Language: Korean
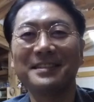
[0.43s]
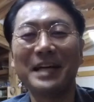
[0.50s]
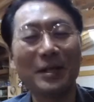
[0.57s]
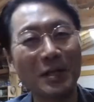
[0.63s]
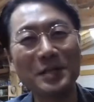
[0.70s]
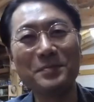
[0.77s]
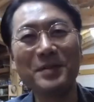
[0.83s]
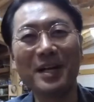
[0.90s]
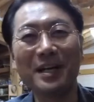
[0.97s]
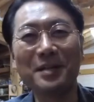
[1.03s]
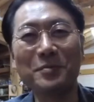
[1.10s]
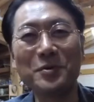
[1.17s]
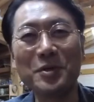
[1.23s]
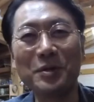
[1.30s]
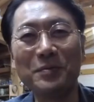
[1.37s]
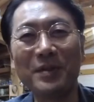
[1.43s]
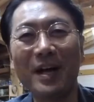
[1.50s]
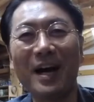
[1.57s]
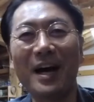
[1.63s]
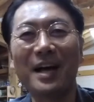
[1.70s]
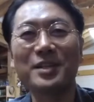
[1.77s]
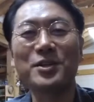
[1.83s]
안녕하십니까,
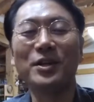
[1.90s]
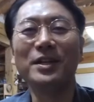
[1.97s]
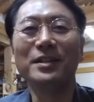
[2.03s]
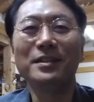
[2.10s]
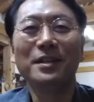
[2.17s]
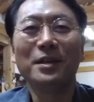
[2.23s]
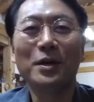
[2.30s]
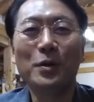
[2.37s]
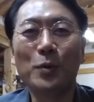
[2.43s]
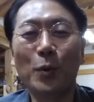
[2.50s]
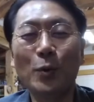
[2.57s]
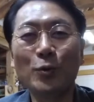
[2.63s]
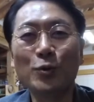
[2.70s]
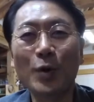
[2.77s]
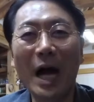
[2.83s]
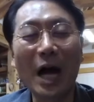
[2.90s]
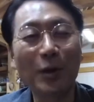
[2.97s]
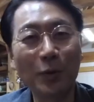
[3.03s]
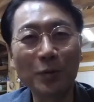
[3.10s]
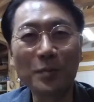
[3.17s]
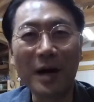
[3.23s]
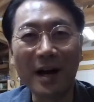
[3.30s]
김윤석입니다. 저는 공주
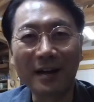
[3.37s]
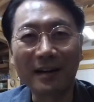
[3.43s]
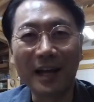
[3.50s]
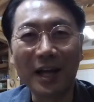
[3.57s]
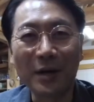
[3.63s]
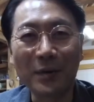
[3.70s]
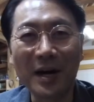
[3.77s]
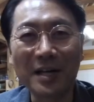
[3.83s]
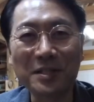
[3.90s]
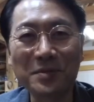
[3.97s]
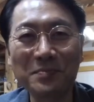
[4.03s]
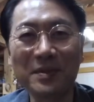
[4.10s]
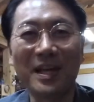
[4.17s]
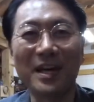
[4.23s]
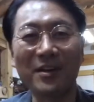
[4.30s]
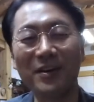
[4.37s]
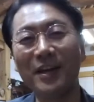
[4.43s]
한옥마을에 와 있습니다.